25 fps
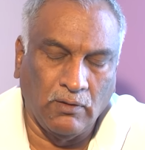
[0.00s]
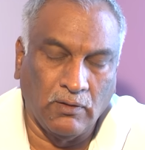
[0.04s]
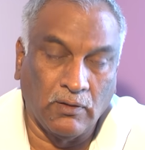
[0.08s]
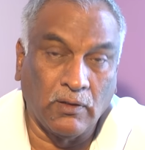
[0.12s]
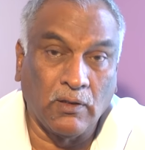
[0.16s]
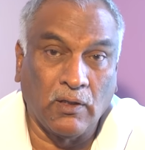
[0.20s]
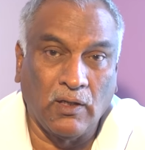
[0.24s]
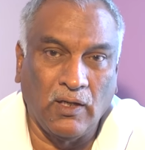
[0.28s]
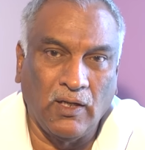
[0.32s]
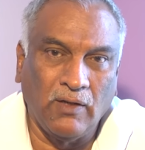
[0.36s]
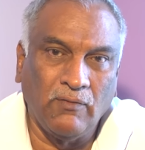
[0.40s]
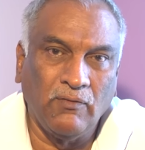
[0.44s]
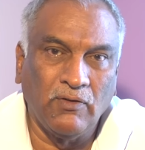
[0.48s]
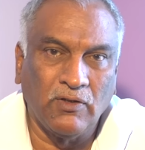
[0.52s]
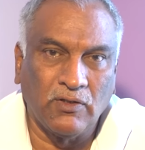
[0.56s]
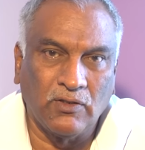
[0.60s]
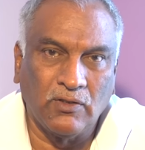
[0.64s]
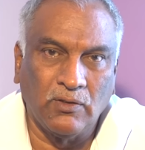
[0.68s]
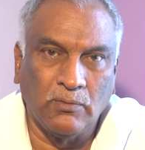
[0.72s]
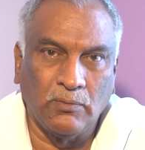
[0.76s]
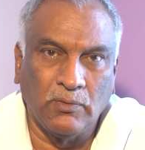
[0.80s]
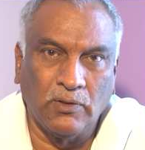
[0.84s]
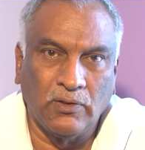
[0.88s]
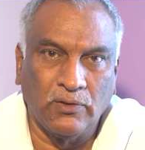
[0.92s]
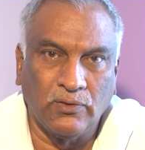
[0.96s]
అదర్ లాంగ్వేజ్
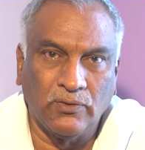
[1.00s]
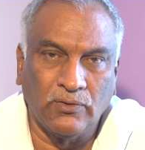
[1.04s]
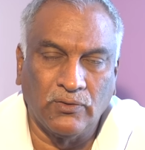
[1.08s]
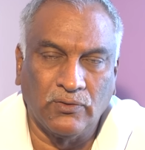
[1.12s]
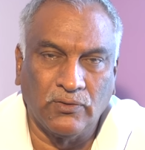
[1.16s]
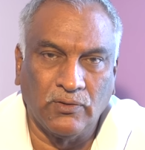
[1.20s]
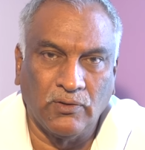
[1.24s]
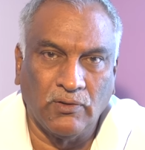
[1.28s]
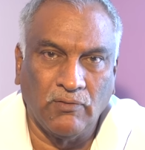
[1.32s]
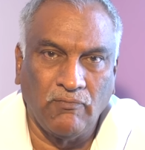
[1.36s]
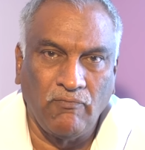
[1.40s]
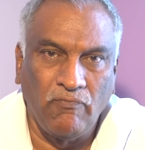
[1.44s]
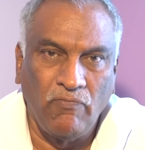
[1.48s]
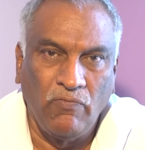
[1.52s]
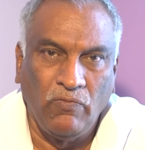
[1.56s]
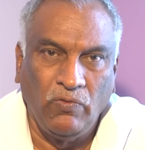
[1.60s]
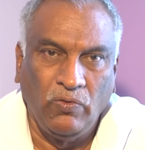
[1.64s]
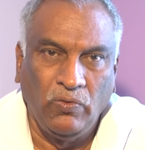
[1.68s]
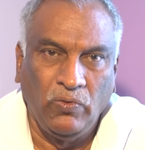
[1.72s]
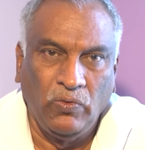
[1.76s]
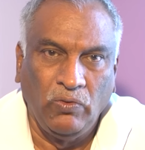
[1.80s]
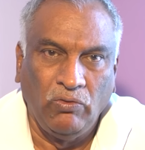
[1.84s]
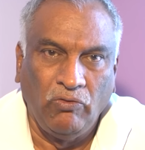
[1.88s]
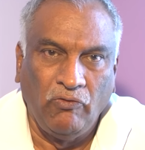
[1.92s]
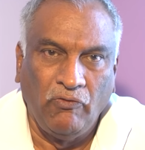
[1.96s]
సినిమాలు
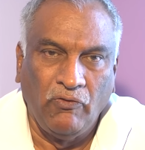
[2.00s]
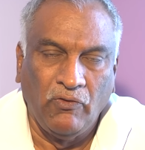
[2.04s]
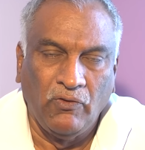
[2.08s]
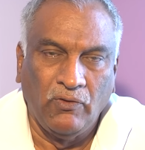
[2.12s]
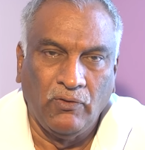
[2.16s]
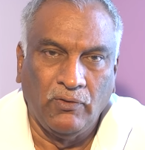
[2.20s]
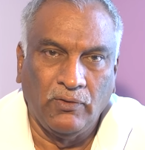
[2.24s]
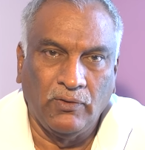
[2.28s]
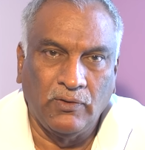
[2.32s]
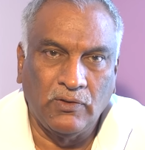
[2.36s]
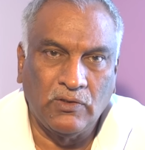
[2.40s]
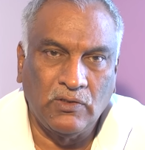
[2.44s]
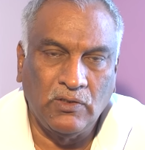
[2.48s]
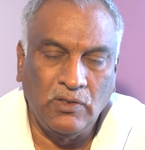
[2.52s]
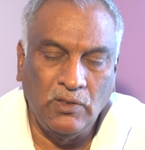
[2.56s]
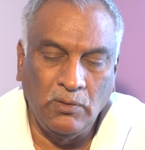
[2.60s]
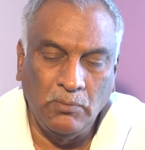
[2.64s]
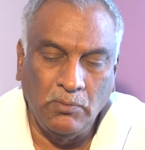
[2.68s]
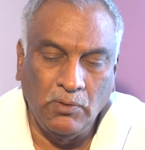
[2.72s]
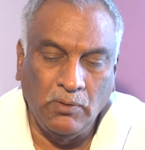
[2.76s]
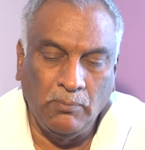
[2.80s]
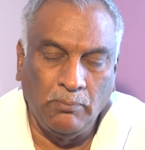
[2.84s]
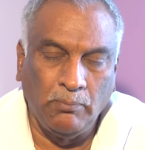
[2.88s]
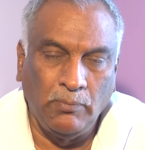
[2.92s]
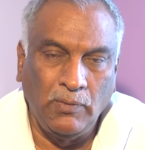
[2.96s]
చూస్తున్నాను
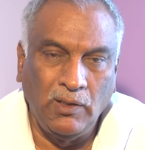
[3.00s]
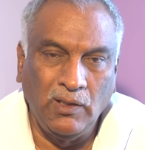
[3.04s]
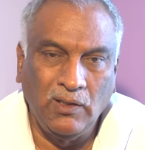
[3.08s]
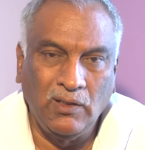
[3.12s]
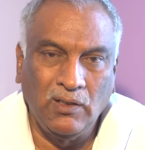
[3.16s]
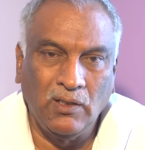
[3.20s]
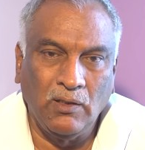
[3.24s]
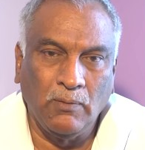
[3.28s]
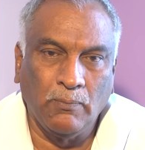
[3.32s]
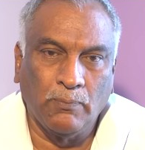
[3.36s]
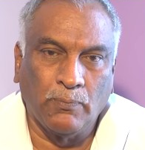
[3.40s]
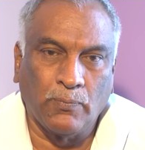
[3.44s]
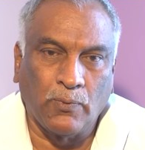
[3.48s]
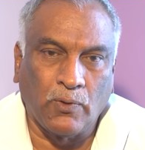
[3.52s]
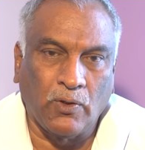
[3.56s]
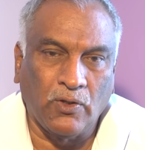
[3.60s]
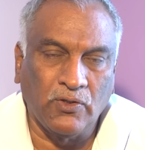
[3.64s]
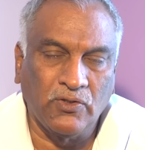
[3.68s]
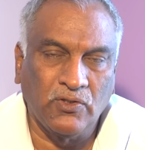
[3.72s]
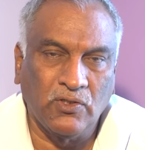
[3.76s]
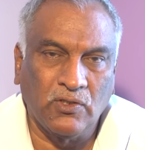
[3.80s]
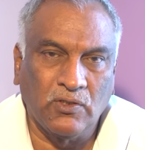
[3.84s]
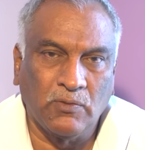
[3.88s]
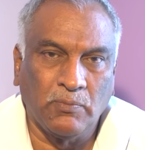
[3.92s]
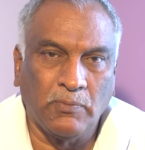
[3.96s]
సినిమా మేకింగ్
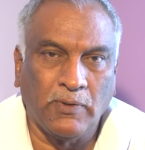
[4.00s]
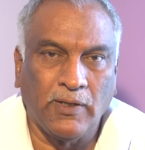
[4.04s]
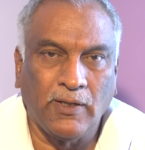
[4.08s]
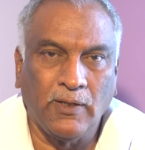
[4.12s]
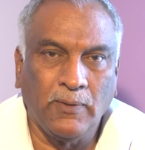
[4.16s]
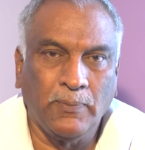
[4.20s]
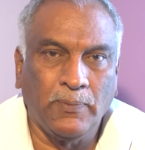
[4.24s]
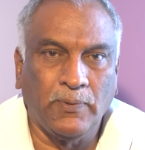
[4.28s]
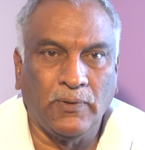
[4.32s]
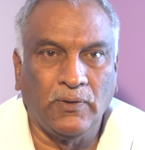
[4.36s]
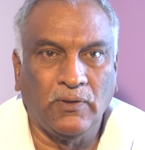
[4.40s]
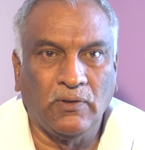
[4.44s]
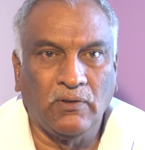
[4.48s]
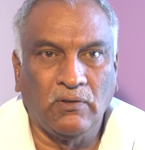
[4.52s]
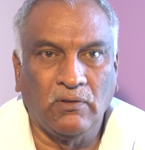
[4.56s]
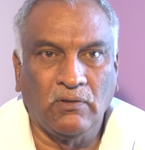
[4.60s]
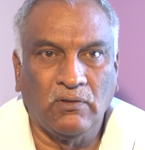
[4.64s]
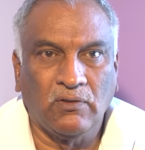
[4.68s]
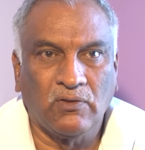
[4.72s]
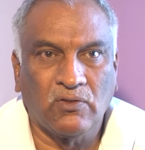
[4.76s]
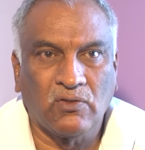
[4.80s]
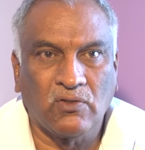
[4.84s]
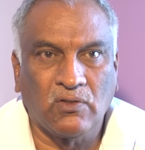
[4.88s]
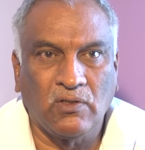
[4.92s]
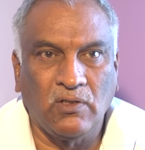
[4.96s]
ప్రాసెస్ మారిపోయినాయి
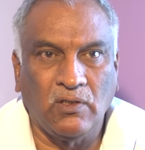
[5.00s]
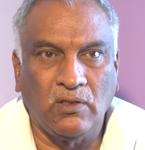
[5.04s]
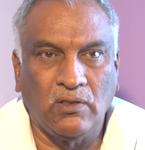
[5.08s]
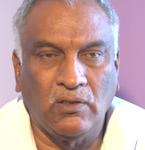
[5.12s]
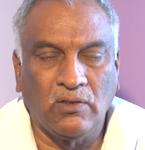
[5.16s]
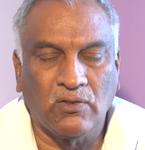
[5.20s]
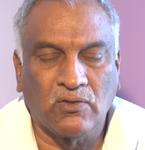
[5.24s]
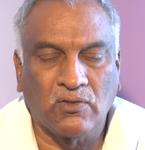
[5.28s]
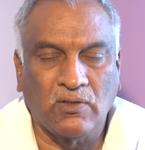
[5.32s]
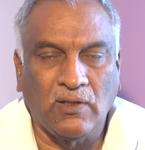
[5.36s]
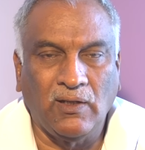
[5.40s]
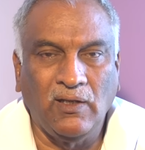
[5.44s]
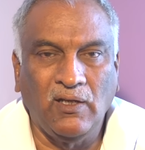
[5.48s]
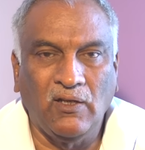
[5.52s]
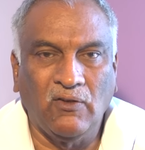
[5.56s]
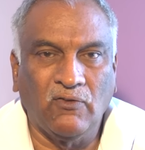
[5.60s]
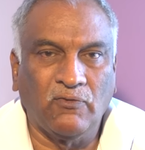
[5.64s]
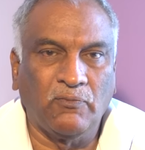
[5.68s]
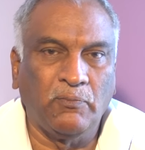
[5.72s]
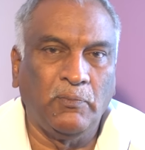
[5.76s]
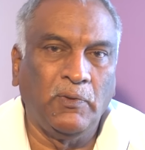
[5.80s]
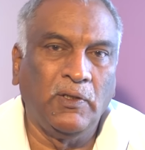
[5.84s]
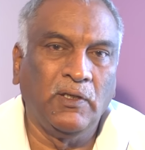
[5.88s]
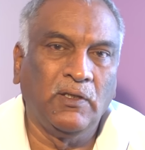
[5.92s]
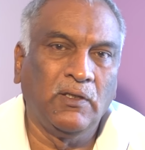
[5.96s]
స్టే స్టైల్
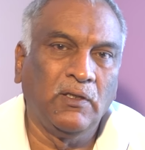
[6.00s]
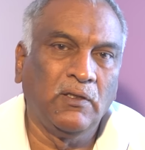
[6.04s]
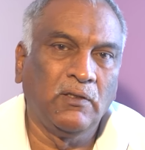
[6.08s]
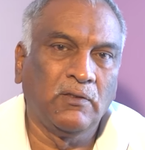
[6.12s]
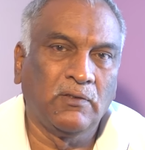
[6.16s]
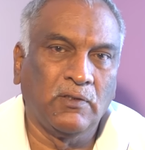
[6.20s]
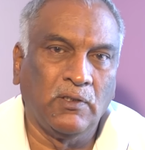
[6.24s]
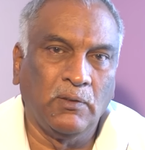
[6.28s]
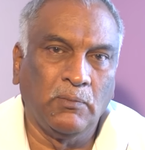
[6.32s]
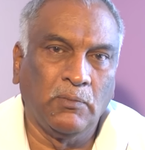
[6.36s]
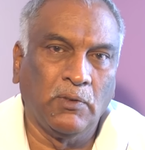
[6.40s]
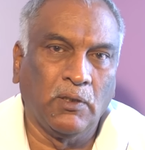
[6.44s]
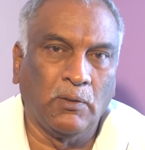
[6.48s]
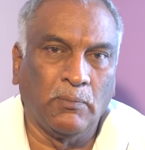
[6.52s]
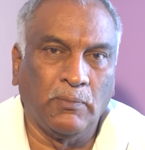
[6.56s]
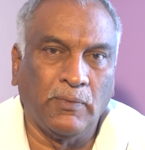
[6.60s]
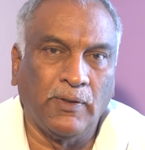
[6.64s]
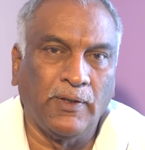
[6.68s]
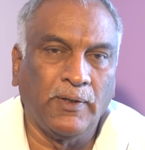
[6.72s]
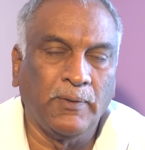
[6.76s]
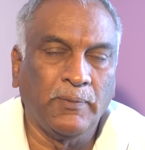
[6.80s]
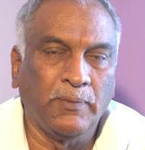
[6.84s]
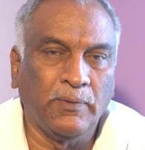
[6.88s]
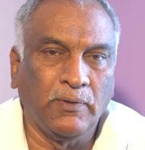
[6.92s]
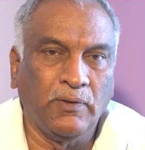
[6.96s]
ఆఫ్ మేకింగ్ సినిమాలు
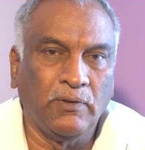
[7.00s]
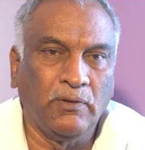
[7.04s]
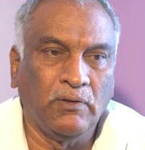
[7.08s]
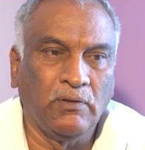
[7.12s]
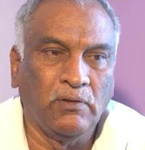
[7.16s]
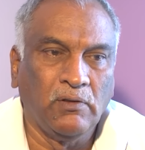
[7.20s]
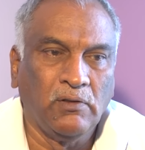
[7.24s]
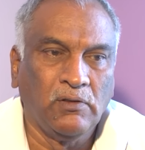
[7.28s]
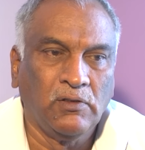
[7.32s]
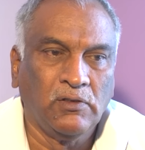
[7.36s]
మారిపోయినాయి